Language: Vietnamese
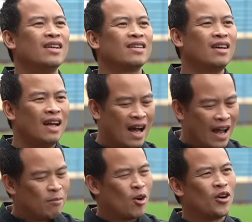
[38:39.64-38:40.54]
Tức là
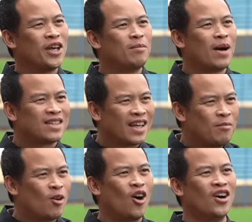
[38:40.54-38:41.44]
em có key pass,
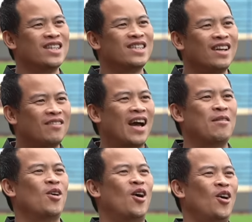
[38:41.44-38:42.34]
em có assist và
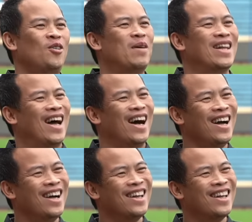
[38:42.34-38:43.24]
em có bàn thắng.
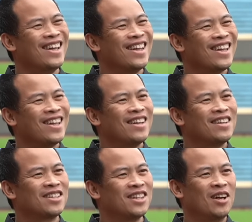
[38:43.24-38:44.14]

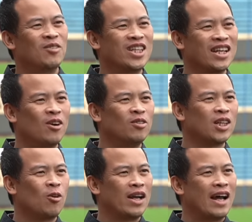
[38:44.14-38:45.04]
Thực sự là một trận đấu
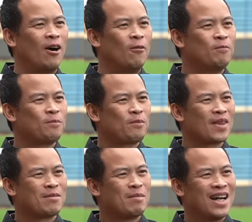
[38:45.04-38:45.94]
rất hoàn hảo.
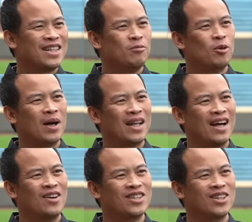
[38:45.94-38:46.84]
ba trên bốn bàn
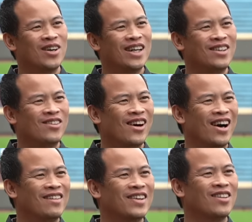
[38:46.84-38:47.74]
thắng có dấu ấn
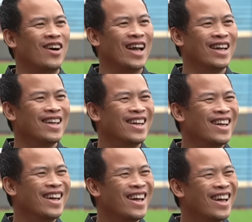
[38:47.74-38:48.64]
của Văn Toàn.
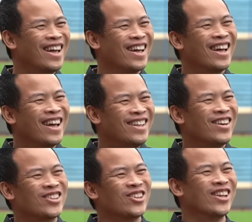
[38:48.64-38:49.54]
Nhưng
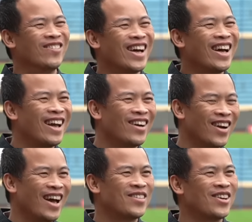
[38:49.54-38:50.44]
con số thống kê đấy có
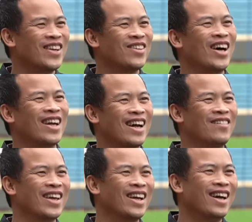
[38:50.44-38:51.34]
làm cho Văn Toàn
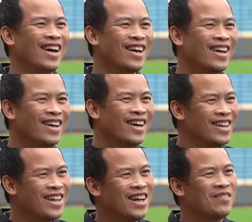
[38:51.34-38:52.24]
cảm thấy là hình như là